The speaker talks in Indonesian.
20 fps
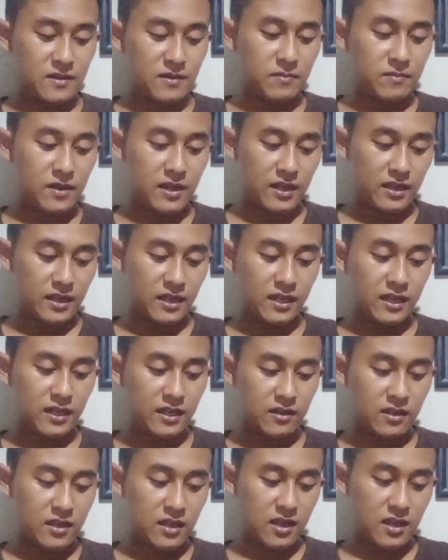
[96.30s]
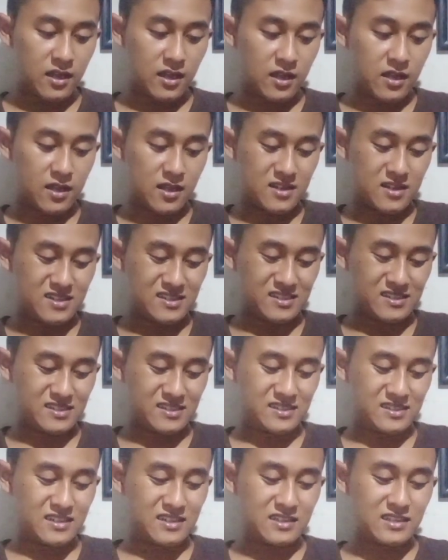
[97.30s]
apalagi kita
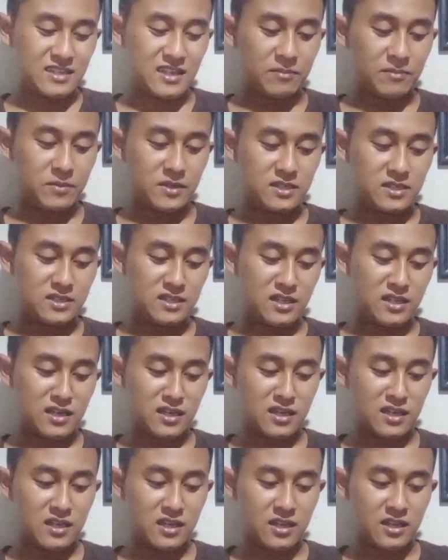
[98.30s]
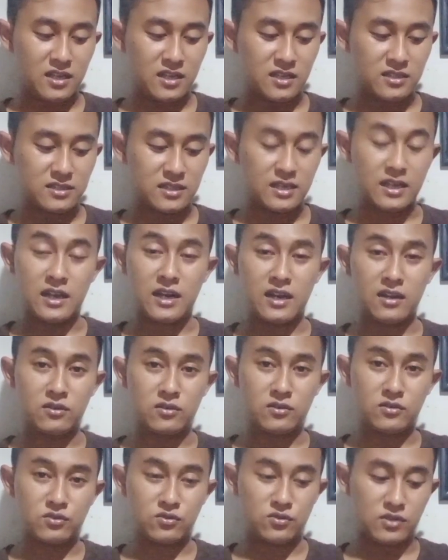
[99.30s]
servisnya sekarang
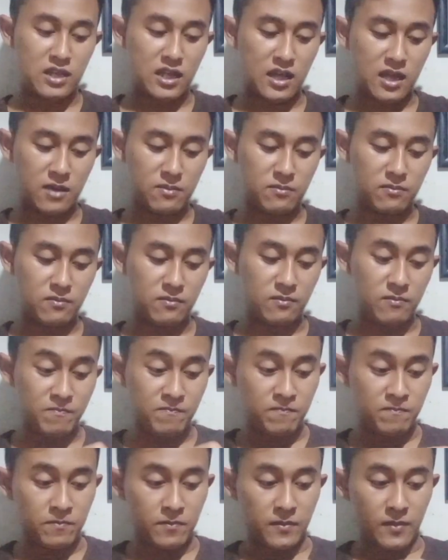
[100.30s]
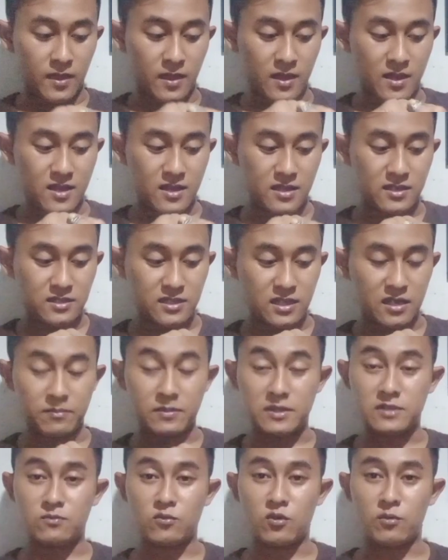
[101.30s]
sudah
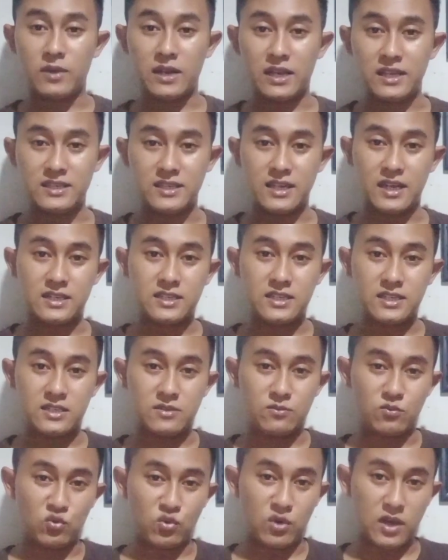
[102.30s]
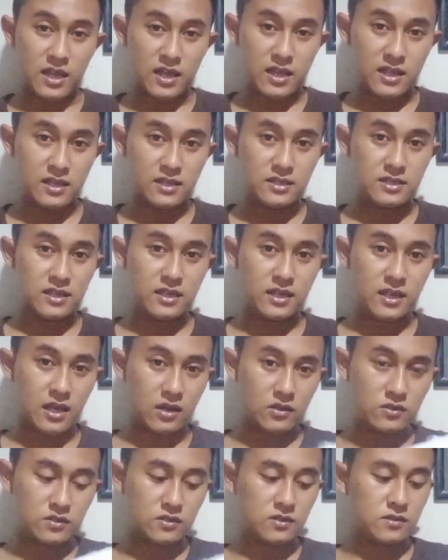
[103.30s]
servis mobil injeksi semua jadi
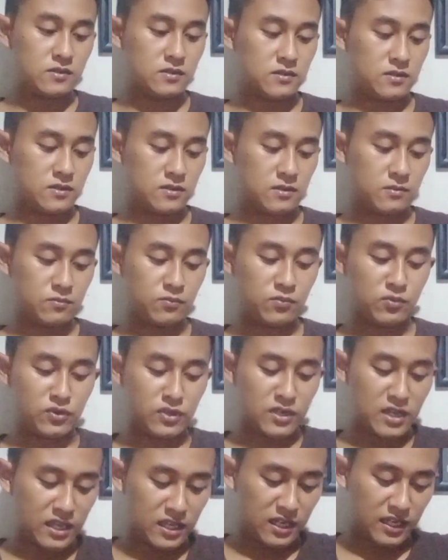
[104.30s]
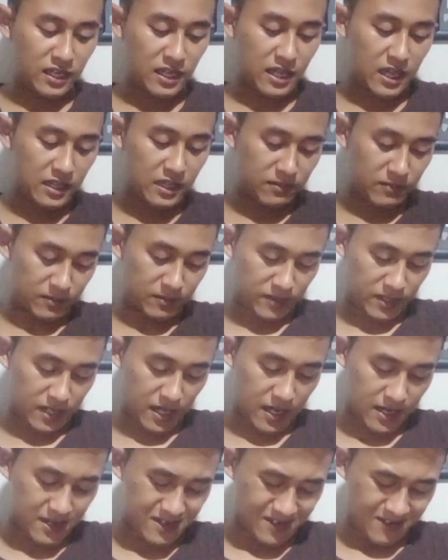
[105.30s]
harus punya ini ya teman-teman ya